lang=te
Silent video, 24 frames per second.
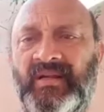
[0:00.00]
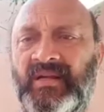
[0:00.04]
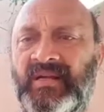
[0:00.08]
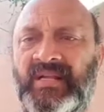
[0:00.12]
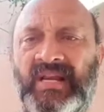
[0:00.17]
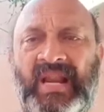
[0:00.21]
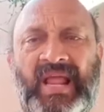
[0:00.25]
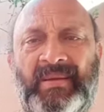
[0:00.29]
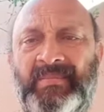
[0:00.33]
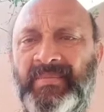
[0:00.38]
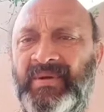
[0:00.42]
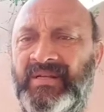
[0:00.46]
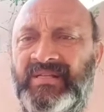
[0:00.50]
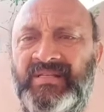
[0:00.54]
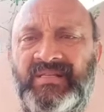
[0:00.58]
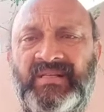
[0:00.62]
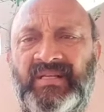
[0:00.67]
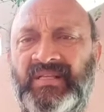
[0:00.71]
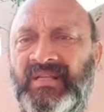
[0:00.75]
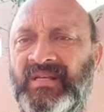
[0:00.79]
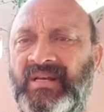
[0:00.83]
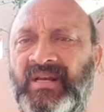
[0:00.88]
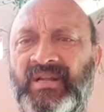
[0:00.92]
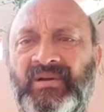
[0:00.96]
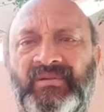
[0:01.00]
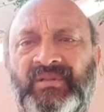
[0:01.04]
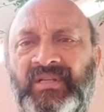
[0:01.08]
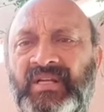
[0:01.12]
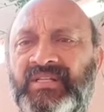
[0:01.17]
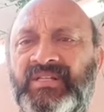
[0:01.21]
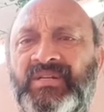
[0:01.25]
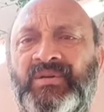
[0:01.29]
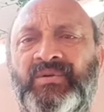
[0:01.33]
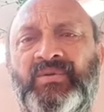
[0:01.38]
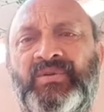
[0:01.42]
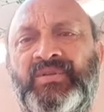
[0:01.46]
క్లైమాక్స్ అది ఎట్లా
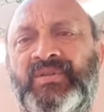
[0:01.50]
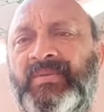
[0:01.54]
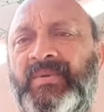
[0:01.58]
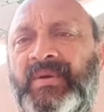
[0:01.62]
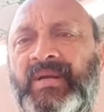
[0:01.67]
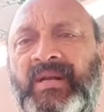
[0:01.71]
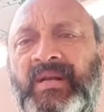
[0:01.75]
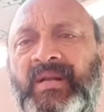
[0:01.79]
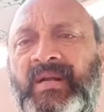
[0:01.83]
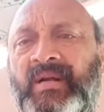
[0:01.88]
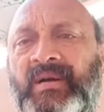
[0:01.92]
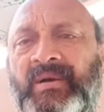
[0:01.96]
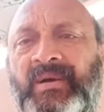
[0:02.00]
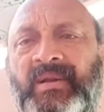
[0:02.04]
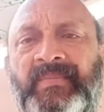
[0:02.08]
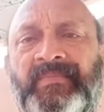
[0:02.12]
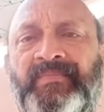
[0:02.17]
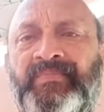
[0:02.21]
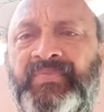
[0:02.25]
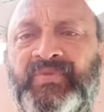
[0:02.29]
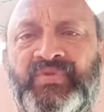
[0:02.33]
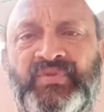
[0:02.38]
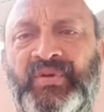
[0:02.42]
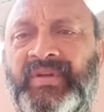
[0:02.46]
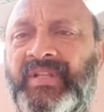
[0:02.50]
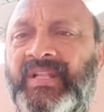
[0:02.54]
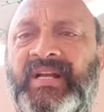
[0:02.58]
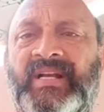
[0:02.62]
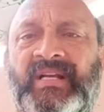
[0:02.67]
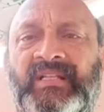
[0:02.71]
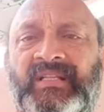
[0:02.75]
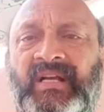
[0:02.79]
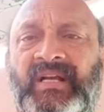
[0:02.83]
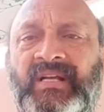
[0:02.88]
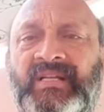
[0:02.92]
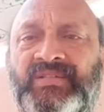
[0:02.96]
దేశం కోసం కాదు సో ఇది
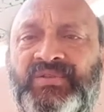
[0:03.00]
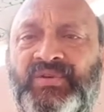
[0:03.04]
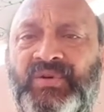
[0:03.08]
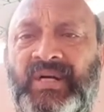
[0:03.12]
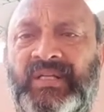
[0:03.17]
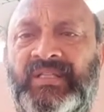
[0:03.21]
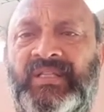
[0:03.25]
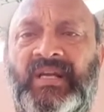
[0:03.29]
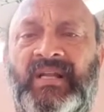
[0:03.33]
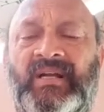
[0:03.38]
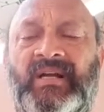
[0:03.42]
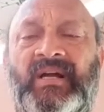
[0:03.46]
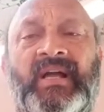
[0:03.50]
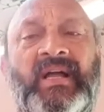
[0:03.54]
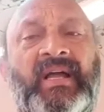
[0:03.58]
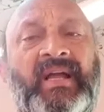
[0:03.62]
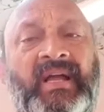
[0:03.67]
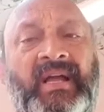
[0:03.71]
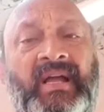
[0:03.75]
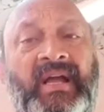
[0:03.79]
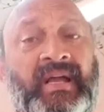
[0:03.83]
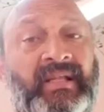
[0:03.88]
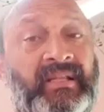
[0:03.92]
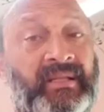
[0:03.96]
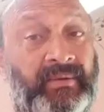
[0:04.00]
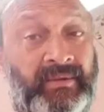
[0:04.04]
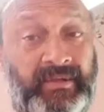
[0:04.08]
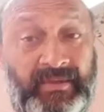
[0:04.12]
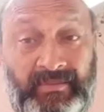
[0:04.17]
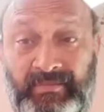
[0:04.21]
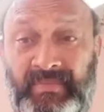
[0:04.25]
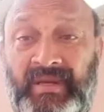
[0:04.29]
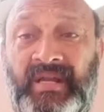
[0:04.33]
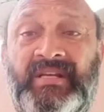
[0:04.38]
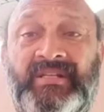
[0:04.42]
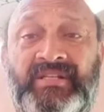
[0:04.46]
కథ సో కథలాగా
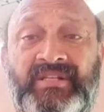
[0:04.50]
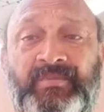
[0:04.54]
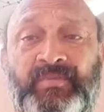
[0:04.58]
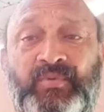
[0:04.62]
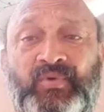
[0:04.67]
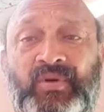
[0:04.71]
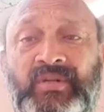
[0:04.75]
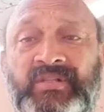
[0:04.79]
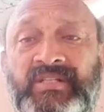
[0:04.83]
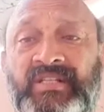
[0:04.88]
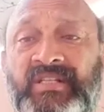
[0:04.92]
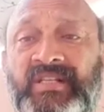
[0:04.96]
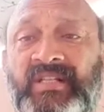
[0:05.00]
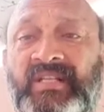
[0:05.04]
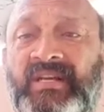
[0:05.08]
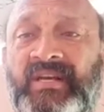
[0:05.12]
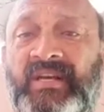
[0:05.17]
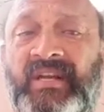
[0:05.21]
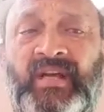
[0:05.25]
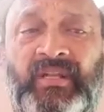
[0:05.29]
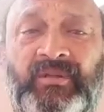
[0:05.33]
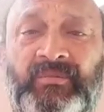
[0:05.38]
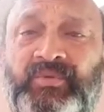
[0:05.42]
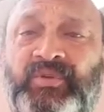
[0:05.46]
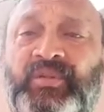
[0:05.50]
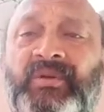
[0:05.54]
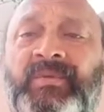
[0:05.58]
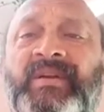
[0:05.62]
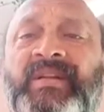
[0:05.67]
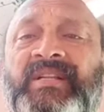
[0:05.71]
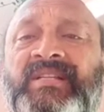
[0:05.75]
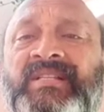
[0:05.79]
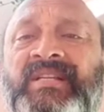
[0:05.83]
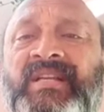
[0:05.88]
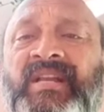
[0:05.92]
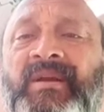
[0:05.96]
మెయిన్ చెప్పుకోవాల్సింది ఏంటంటే
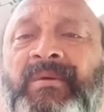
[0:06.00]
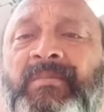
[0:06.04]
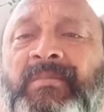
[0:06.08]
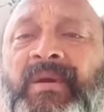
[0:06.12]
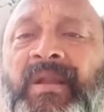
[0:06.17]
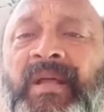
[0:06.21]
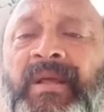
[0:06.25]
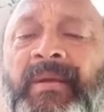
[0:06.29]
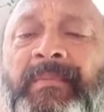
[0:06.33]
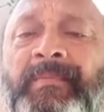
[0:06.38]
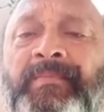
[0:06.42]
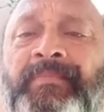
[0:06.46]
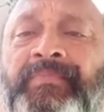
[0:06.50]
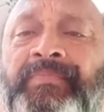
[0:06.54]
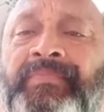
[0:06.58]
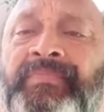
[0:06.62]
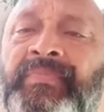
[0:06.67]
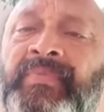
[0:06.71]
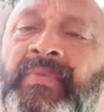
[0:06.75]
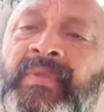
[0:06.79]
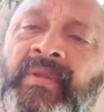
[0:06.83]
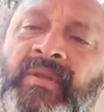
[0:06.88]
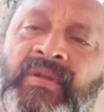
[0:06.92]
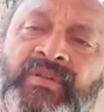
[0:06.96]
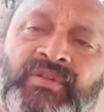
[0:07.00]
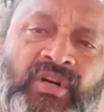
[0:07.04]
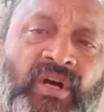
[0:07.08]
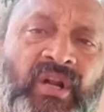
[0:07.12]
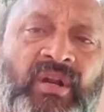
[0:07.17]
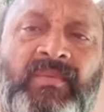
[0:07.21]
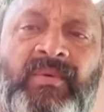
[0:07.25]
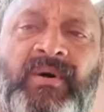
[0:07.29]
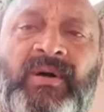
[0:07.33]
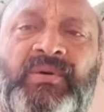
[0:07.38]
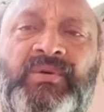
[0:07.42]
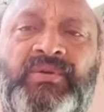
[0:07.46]
అద్భుతమైన స్క్రీన్ ప్లే
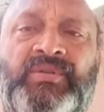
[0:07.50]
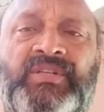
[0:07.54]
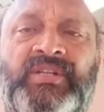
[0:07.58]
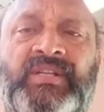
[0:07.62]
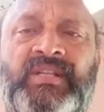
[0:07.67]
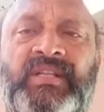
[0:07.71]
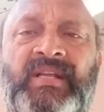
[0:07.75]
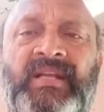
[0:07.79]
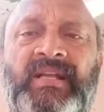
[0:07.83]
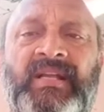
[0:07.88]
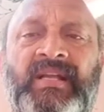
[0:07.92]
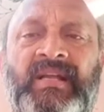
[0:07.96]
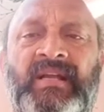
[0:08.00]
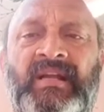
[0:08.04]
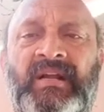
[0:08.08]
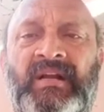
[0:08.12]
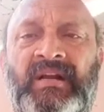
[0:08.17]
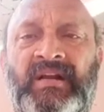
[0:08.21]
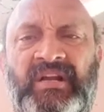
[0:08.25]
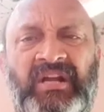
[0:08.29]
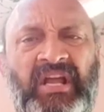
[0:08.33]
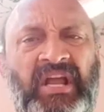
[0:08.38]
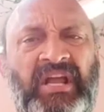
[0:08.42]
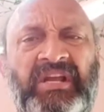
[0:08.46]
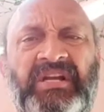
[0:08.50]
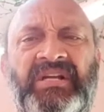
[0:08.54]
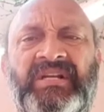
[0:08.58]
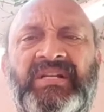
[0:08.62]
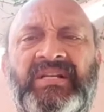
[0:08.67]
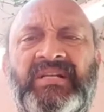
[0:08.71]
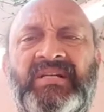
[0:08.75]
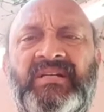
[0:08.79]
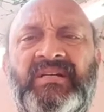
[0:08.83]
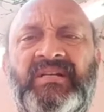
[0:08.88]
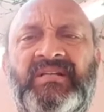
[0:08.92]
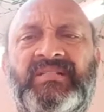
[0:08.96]
చాలా బాగా వచ్చింది టైట్
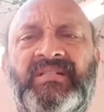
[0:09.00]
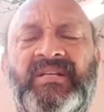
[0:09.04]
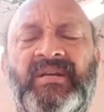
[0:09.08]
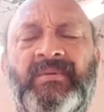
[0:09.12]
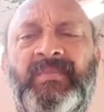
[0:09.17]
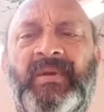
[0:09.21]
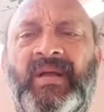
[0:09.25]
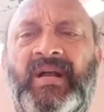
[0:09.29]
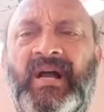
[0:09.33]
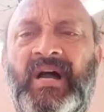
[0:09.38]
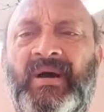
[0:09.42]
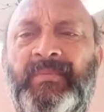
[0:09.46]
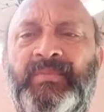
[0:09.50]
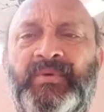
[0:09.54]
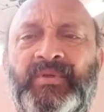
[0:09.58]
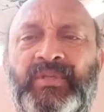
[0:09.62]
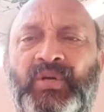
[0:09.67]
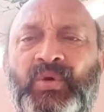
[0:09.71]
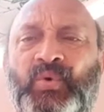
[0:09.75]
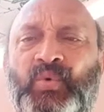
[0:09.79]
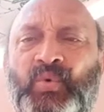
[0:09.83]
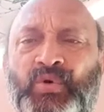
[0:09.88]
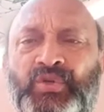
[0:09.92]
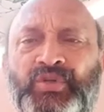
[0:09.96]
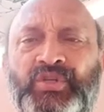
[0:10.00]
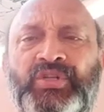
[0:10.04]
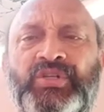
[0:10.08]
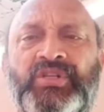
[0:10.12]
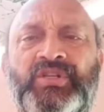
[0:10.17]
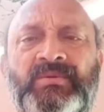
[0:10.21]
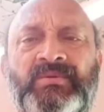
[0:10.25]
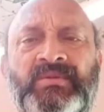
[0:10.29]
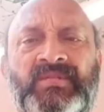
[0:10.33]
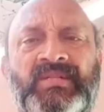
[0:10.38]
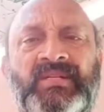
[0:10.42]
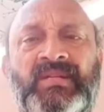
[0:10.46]
స్క్రీన్ ప్లే కాకపోతే
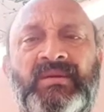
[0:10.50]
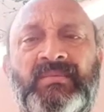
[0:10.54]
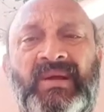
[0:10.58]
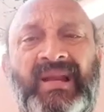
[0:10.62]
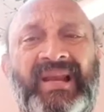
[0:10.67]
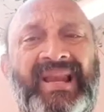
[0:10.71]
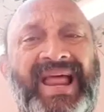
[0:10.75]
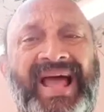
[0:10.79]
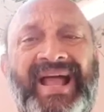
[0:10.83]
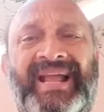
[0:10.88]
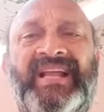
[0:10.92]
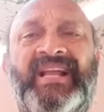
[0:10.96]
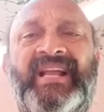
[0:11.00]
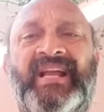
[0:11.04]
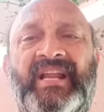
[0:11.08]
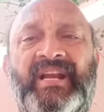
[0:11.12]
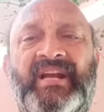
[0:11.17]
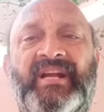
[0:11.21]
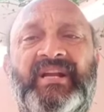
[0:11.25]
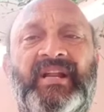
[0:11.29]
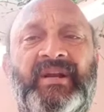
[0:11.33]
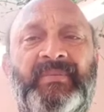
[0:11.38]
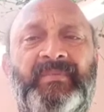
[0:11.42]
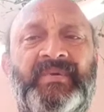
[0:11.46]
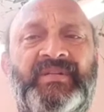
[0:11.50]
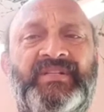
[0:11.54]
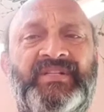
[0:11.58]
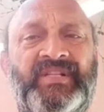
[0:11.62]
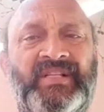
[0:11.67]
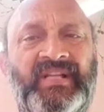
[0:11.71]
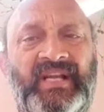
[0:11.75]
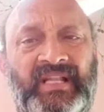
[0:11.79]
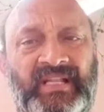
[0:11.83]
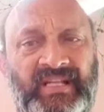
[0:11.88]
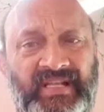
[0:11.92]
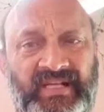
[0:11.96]
కొంచెం సినిమా ల్యాగింగ్ అయినట్టు
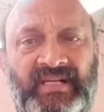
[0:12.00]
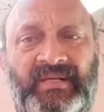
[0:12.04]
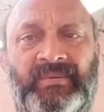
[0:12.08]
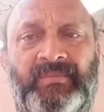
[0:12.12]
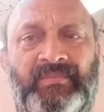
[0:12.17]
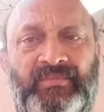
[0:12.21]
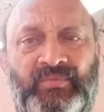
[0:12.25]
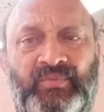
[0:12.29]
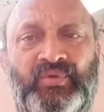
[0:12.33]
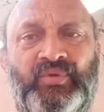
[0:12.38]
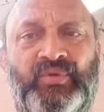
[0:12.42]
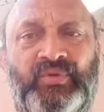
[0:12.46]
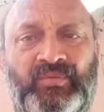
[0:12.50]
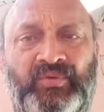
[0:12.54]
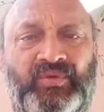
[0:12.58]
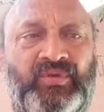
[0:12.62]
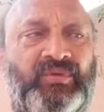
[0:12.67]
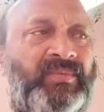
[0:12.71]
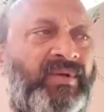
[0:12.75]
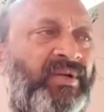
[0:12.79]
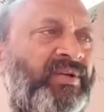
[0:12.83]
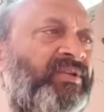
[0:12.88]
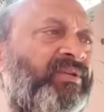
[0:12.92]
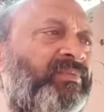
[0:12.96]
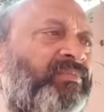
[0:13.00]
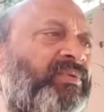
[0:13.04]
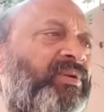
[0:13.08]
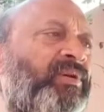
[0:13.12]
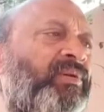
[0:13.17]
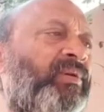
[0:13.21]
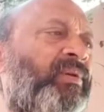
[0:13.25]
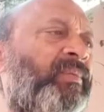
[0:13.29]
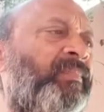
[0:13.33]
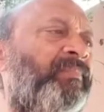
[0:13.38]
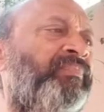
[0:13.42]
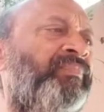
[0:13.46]
అనిపించింది అది ఇంకా ముందు ముందు మనం
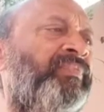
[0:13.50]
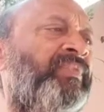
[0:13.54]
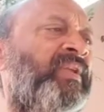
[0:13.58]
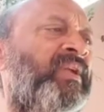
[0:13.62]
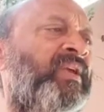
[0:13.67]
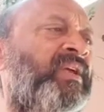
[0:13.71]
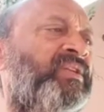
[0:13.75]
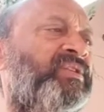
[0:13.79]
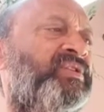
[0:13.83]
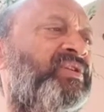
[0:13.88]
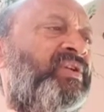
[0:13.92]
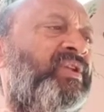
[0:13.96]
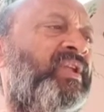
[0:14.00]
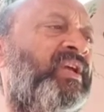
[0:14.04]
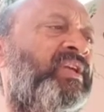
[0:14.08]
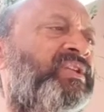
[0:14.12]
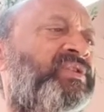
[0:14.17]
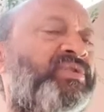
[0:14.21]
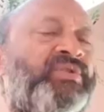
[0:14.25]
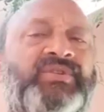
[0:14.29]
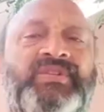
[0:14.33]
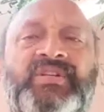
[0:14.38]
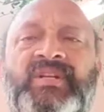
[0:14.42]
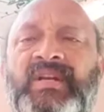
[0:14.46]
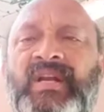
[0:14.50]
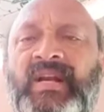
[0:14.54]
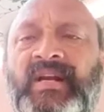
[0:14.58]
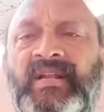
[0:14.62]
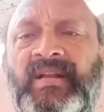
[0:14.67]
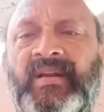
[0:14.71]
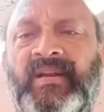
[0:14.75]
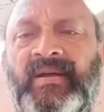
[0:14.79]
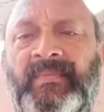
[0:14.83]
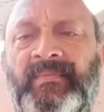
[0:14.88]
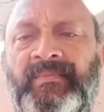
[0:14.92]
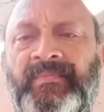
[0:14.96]
చెప్తాం సో నెక్స్ట్ వచ్చి
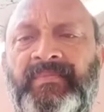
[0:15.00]
నటన